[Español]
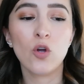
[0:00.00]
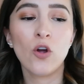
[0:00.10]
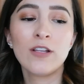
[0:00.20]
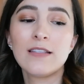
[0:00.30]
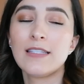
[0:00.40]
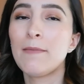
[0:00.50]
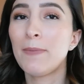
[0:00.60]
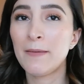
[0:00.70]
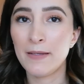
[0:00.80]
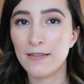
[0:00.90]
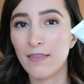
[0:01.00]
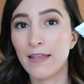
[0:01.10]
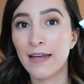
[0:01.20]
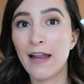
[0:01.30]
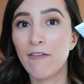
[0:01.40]
con simplemente
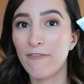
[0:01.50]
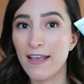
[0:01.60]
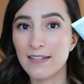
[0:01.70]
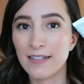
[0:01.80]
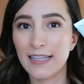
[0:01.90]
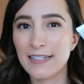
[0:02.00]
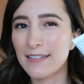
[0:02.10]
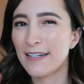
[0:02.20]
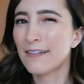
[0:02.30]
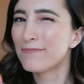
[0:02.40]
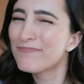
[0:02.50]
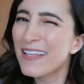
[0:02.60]
tener el Face Cleanser,